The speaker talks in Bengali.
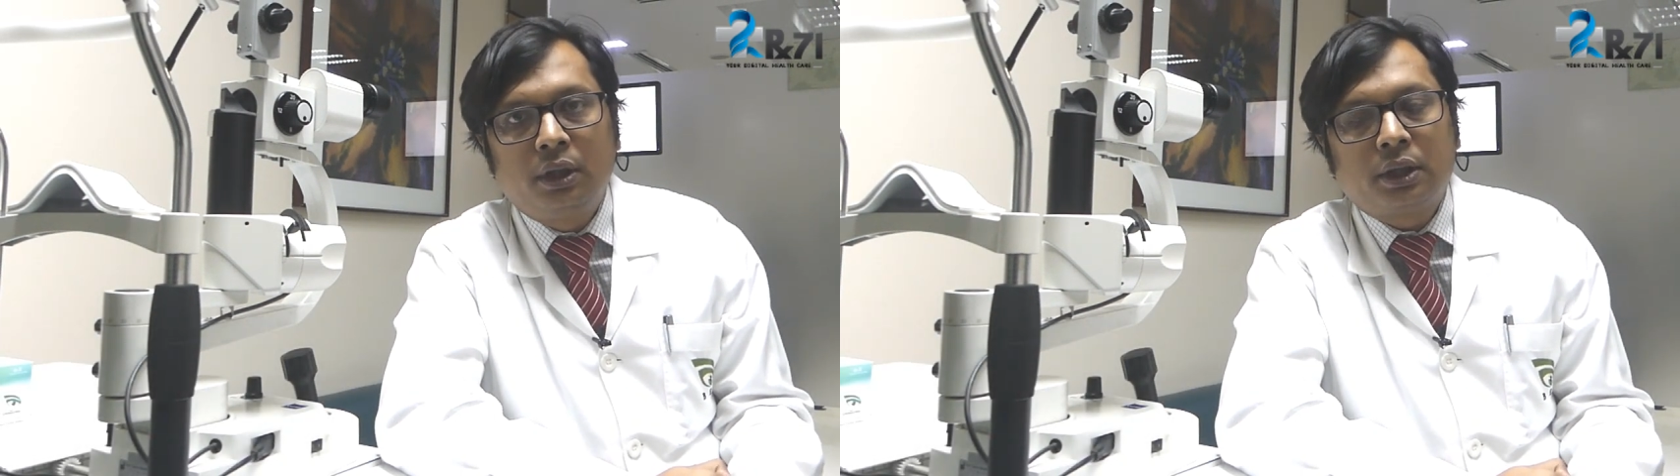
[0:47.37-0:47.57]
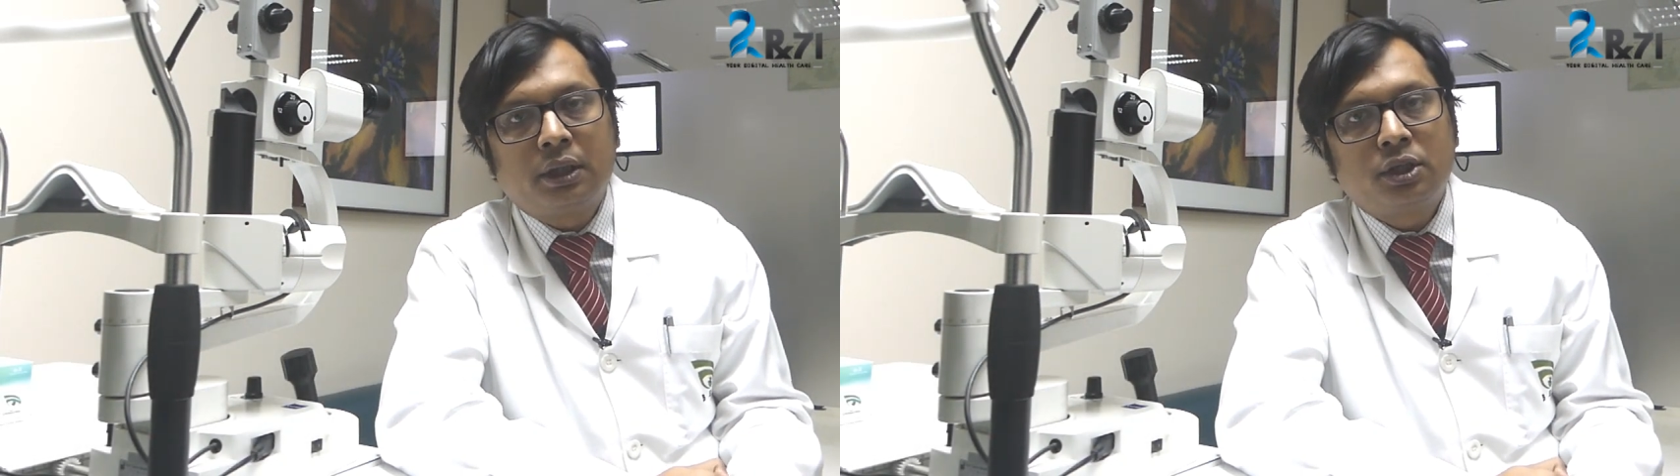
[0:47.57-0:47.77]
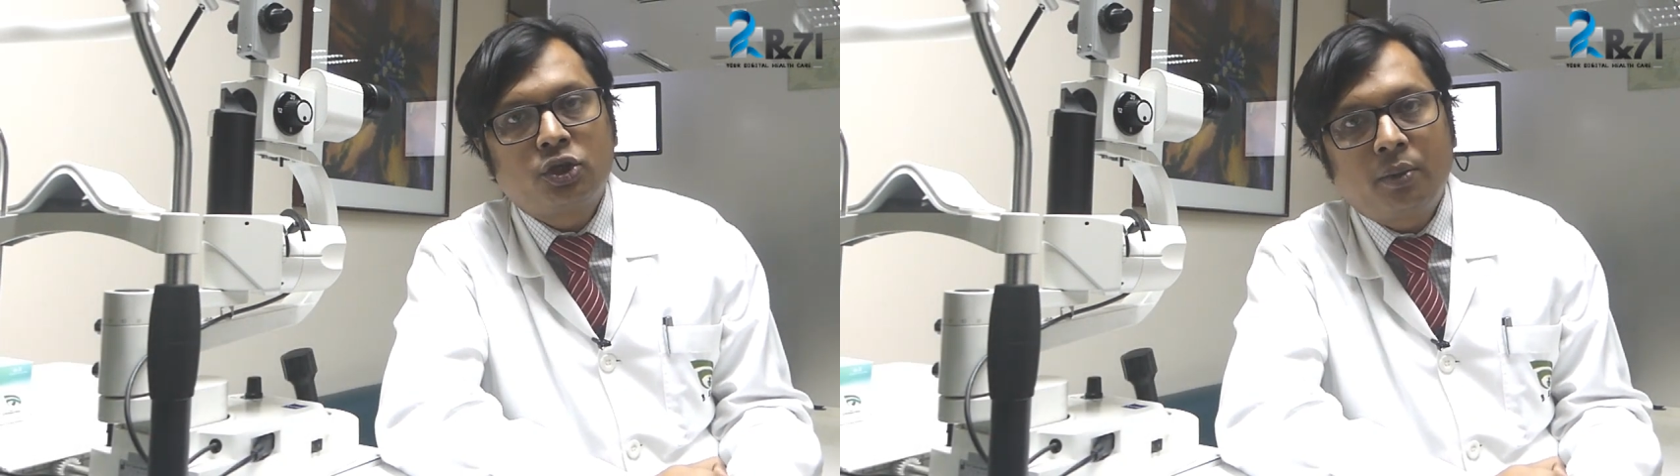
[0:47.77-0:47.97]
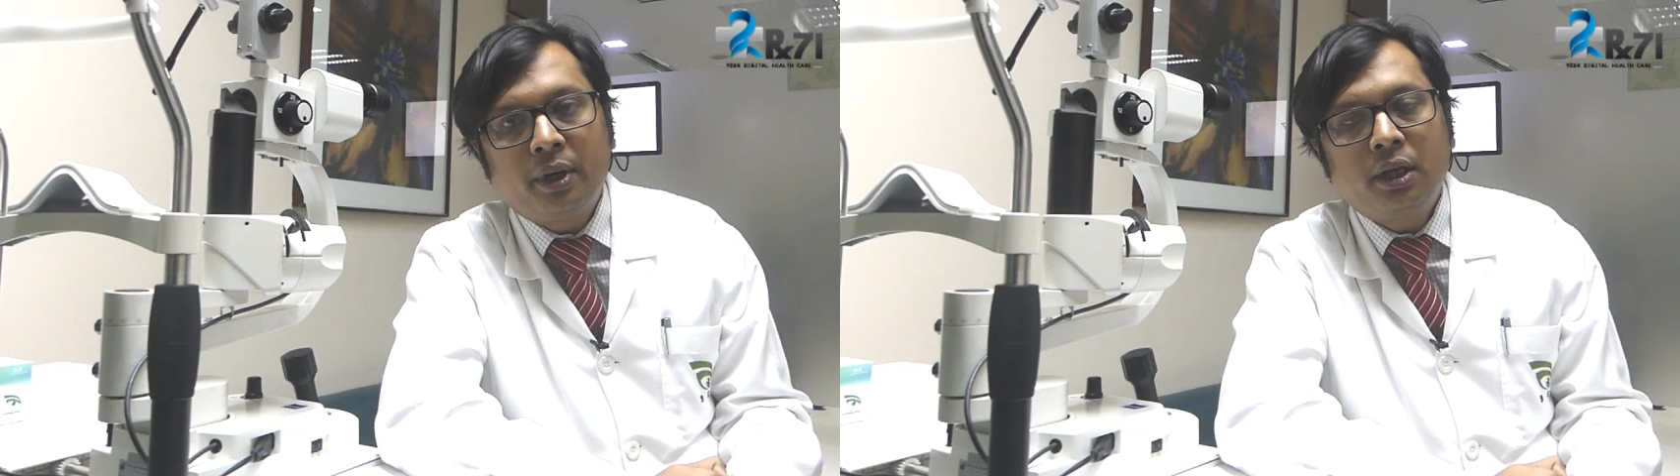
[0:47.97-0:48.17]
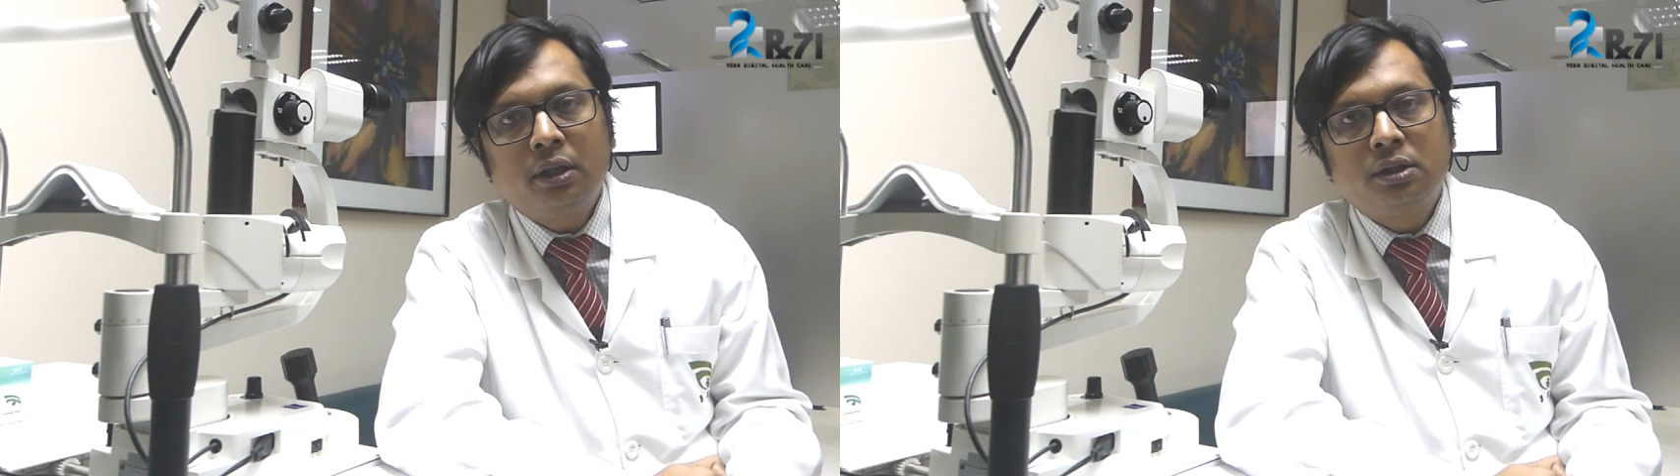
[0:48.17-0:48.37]
তাদের
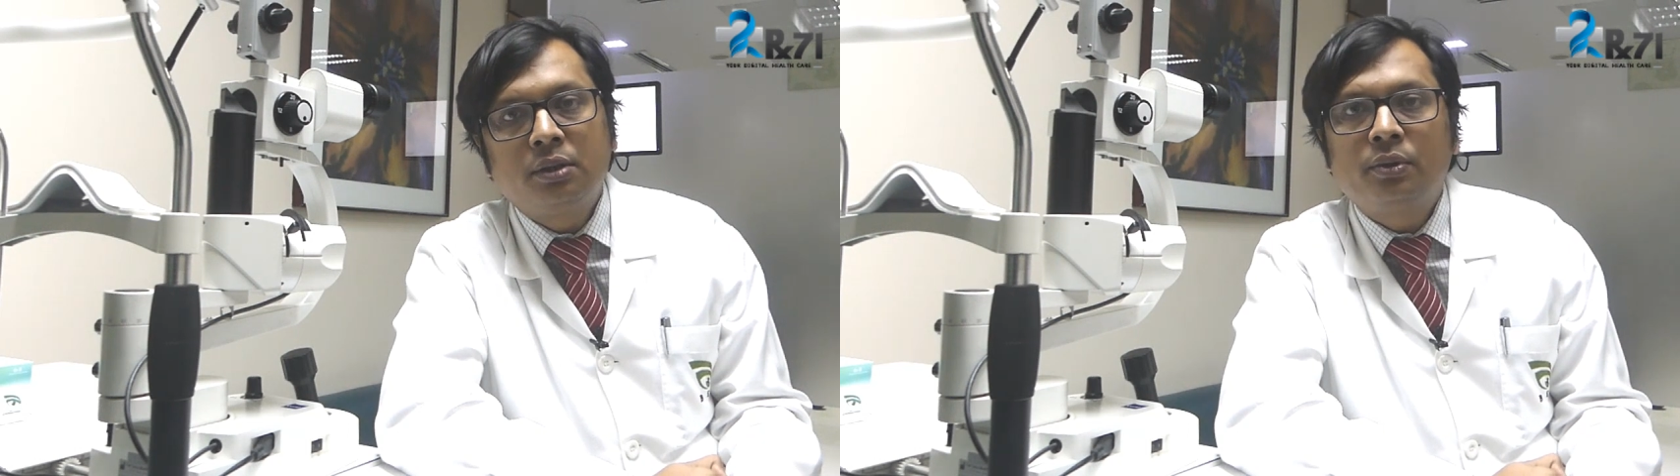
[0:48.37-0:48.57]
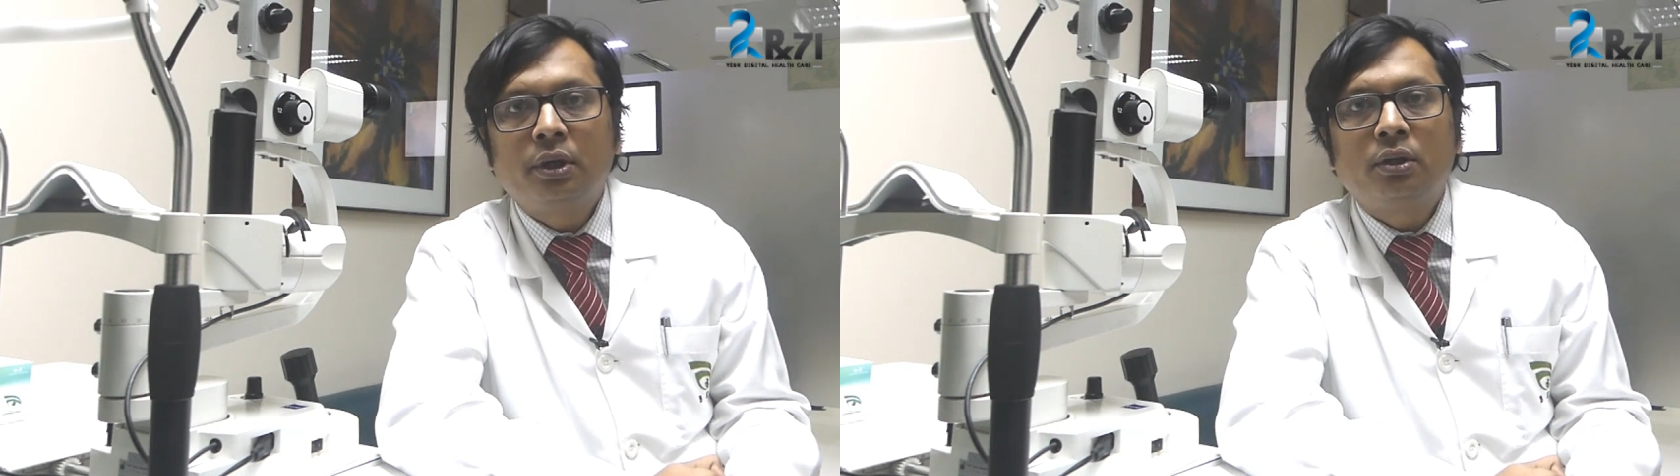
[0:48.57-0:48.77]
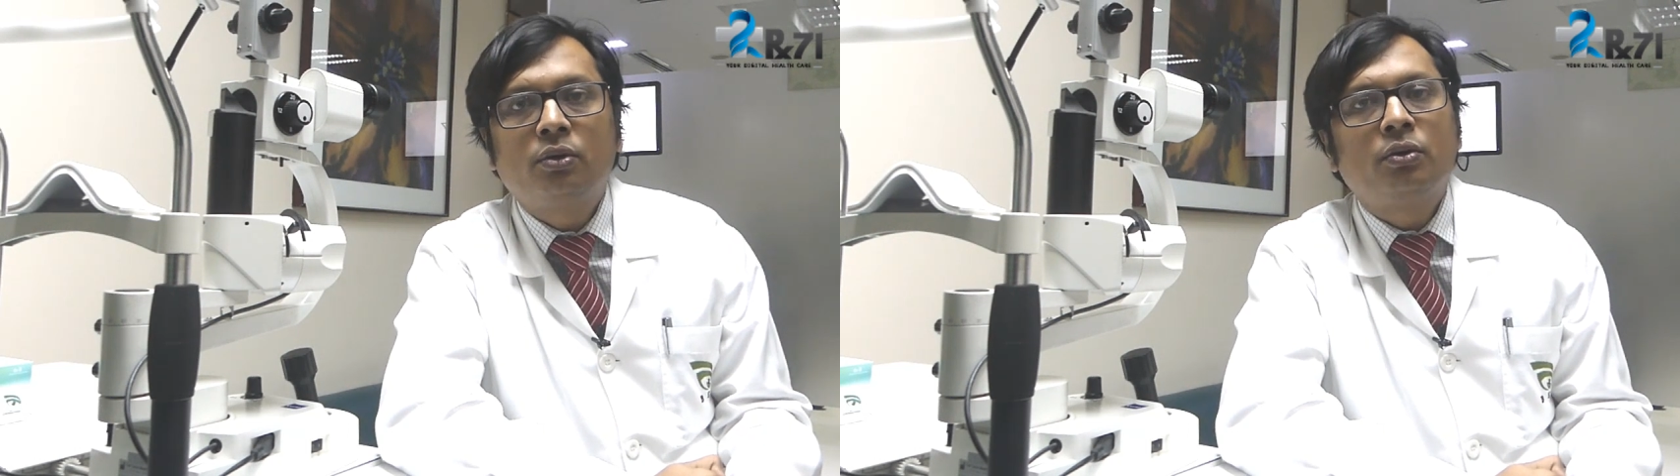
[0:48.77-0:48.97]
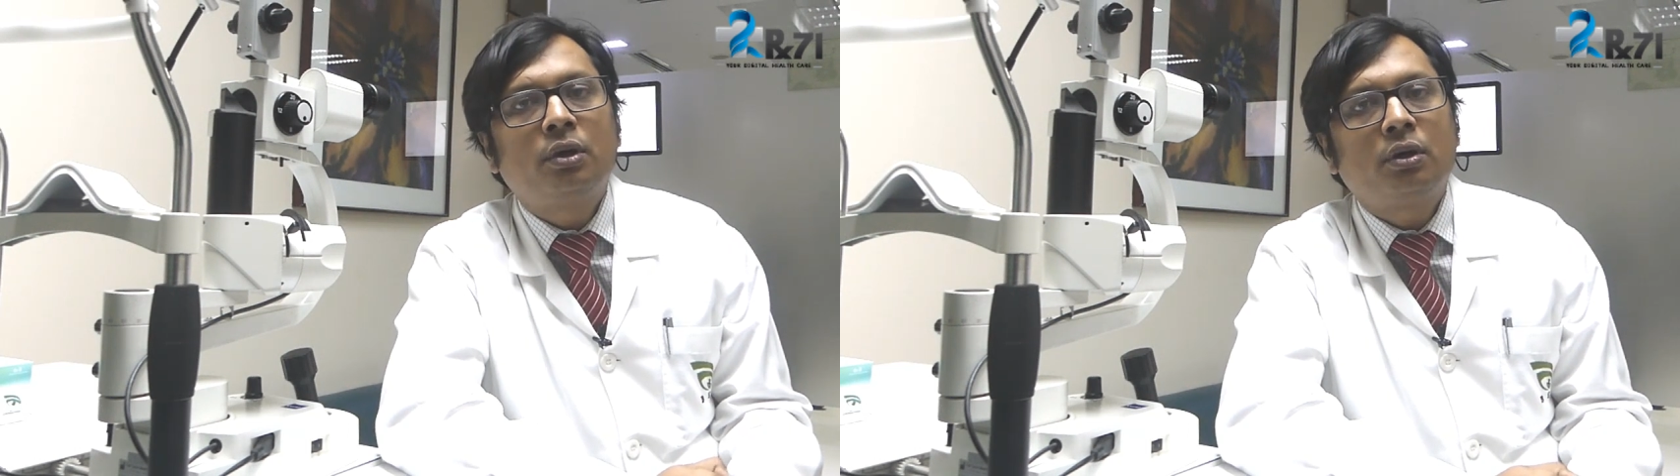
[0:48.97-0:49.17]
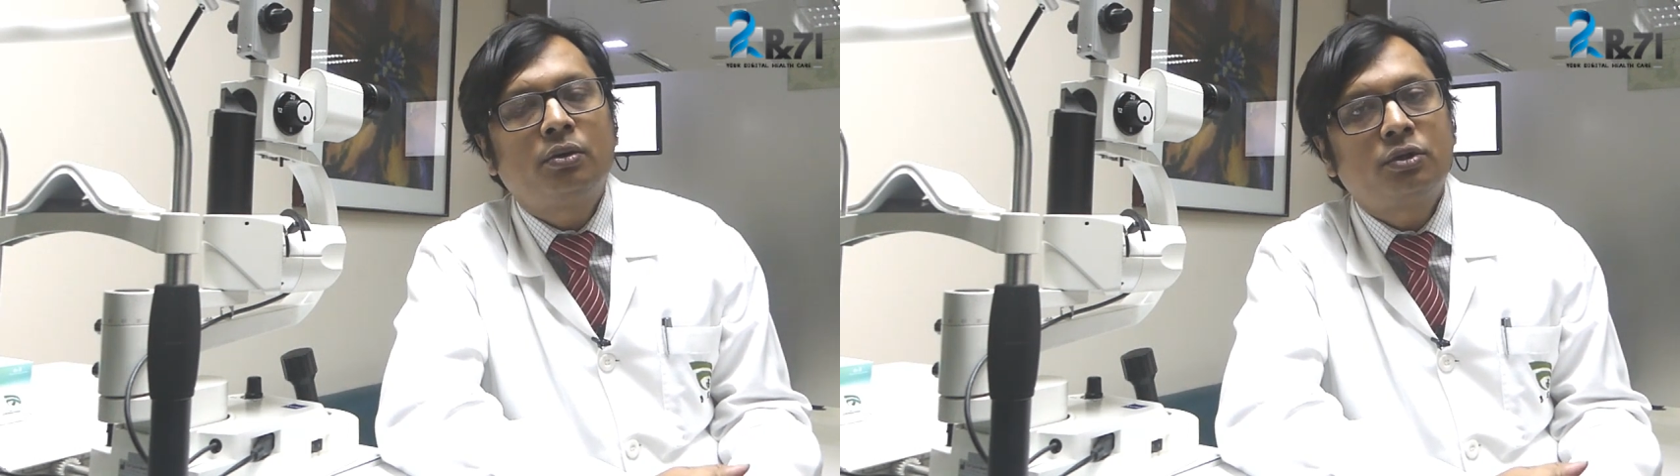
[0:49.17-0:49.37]
সবারই জীবনের কোনো
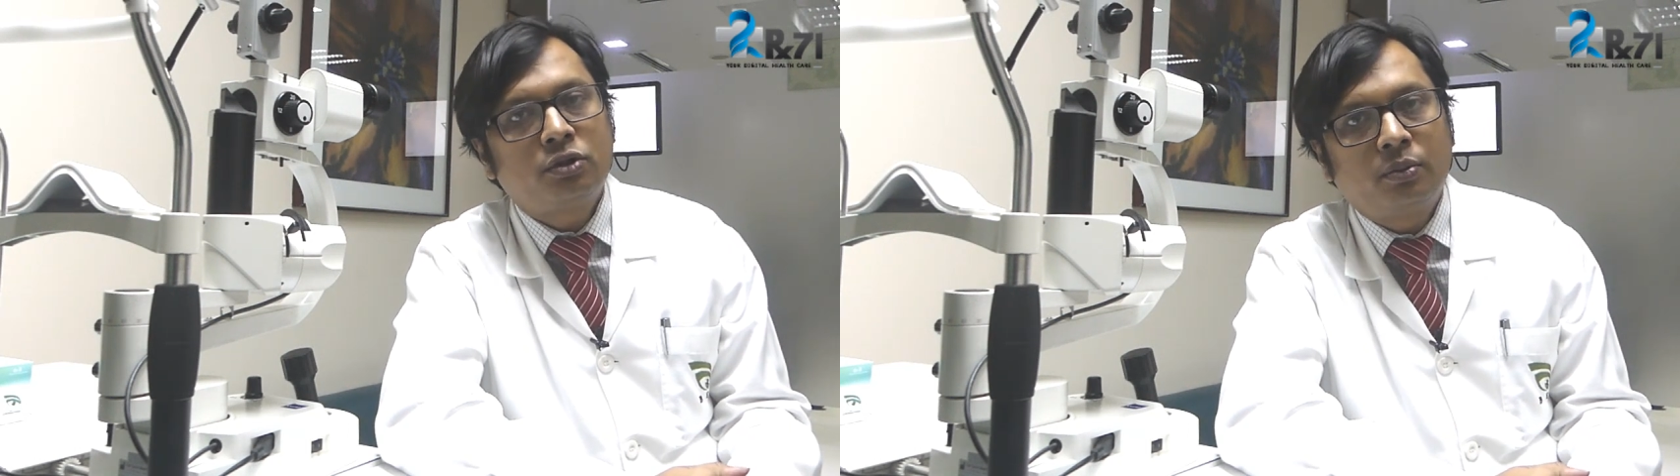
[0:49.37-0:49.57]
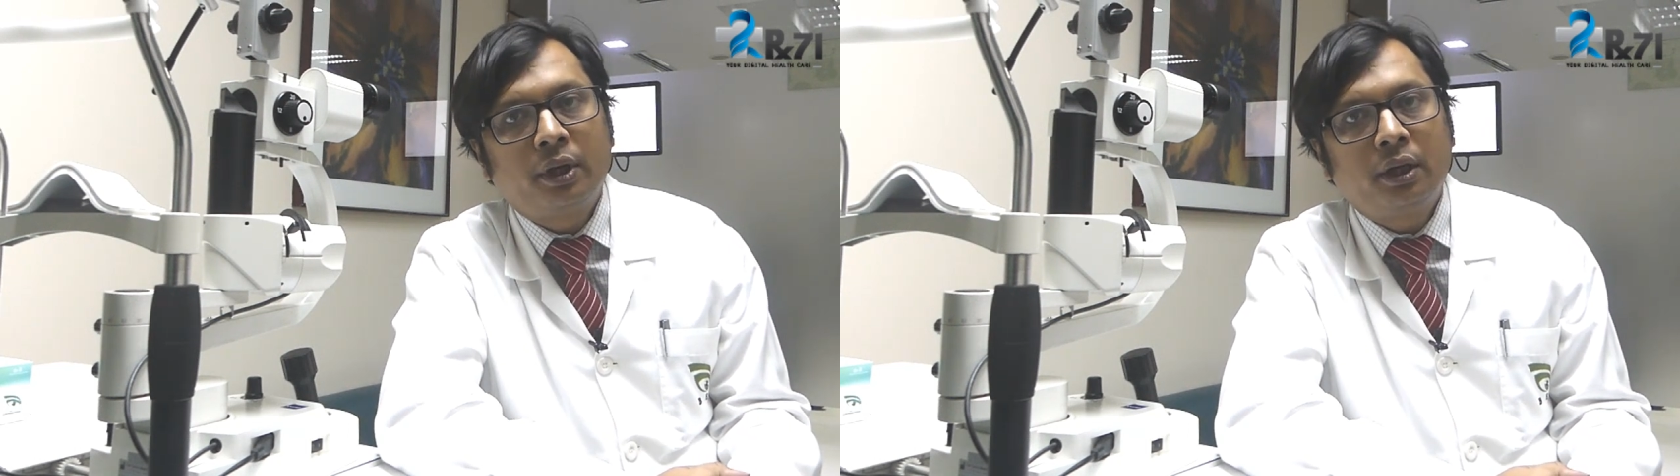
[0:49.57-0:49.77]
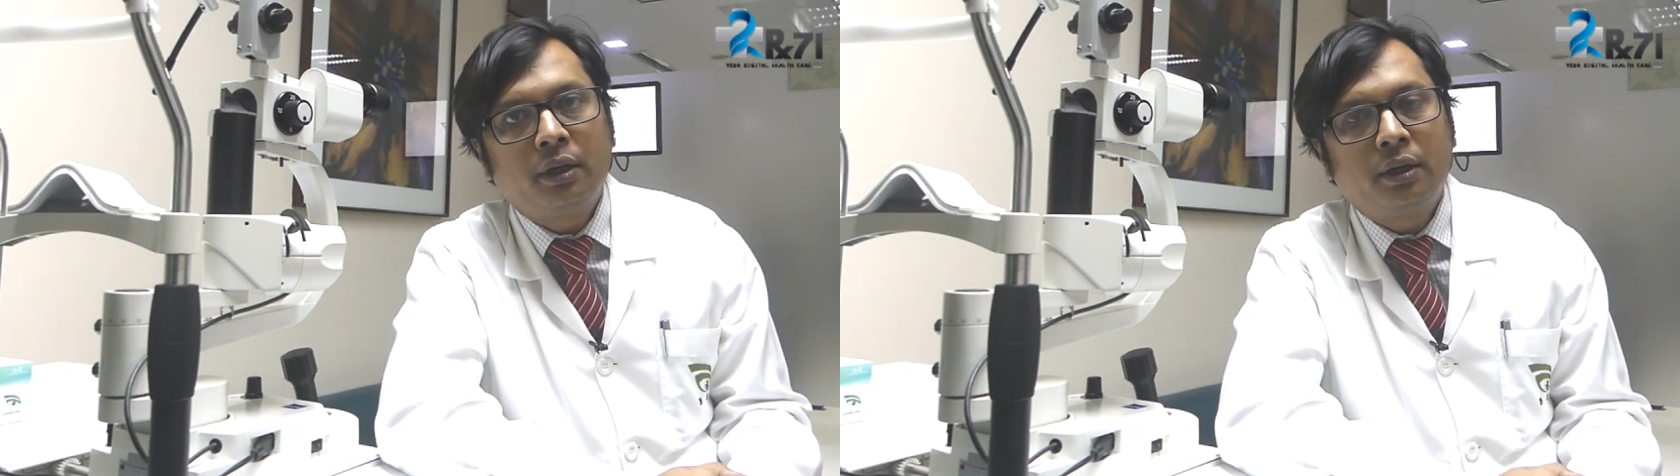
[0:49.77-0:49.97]
না কোনো সময়